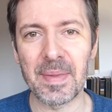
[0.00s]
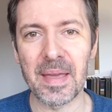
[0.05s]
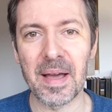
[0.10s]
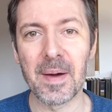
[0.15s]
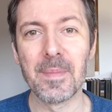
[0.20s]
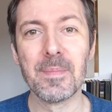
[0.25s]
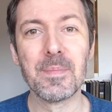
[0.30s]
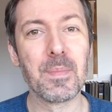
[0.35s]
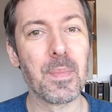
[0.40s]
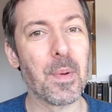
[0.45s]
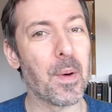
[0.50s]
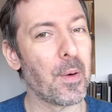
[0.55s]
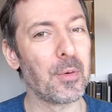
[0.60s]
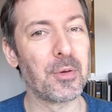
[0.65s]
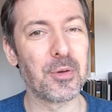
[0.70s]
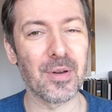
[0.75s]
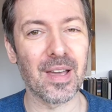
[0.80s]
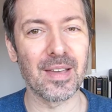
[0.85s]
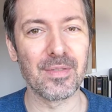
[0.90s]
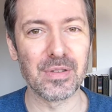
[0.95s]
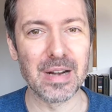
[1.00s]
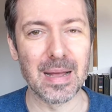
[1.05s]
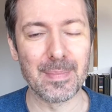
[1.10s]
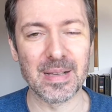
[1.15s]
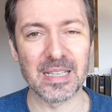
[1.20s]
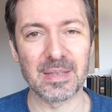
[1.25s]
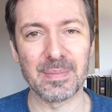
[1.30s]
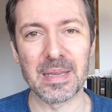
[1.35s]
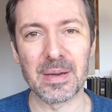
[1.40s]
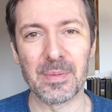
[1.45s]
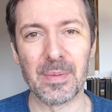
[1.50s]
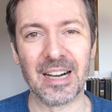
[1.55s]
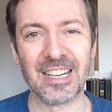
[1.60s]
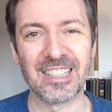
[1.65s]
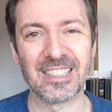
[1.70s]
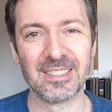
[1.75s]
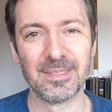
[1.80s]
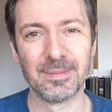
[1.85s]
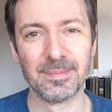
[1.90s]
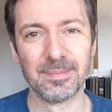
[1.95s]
bien, procurez-vous La Passe Miroir.